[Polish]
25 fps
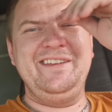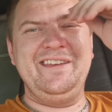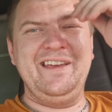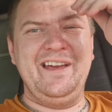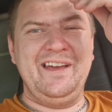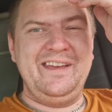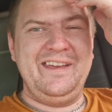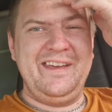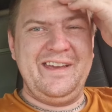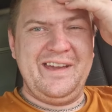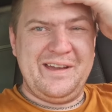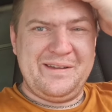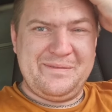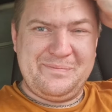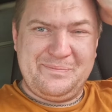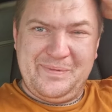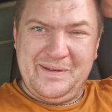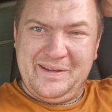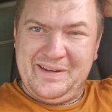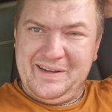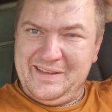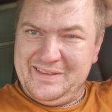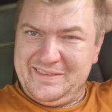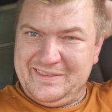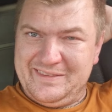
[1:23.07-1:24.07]
ja jak
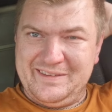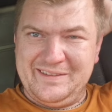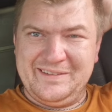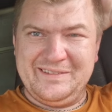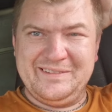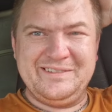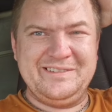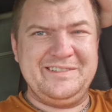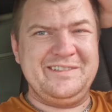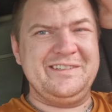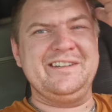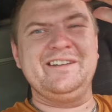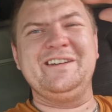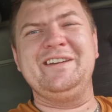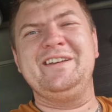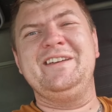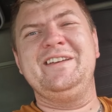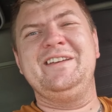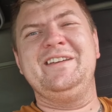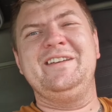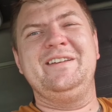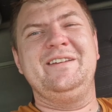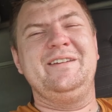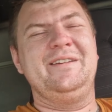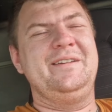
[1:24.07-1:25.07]
berety, ludzie.
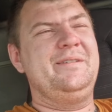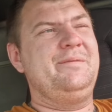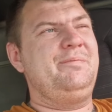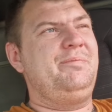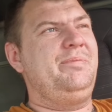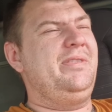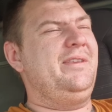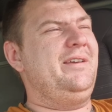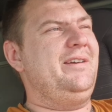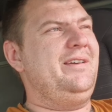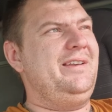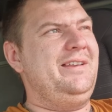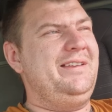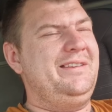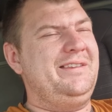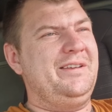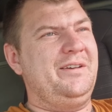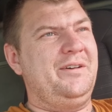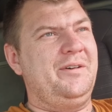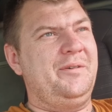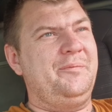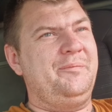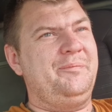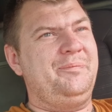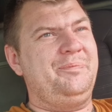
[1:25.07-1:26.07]
No i
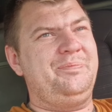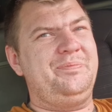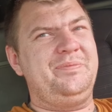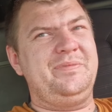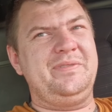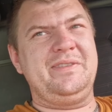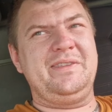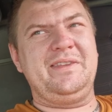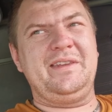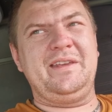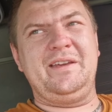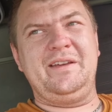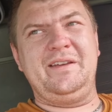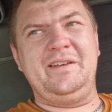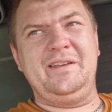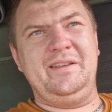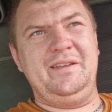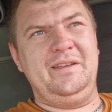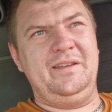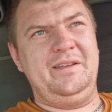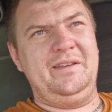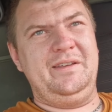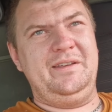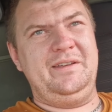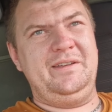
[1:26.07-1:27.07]
co?
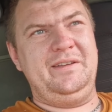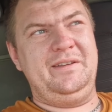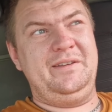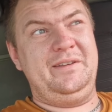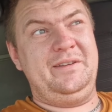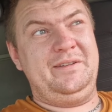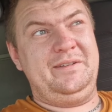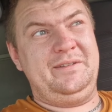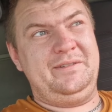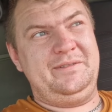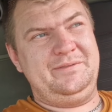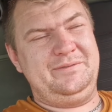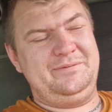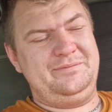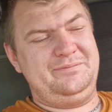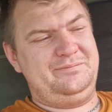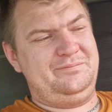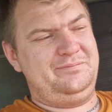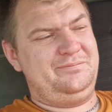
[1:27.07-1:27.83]
Eee...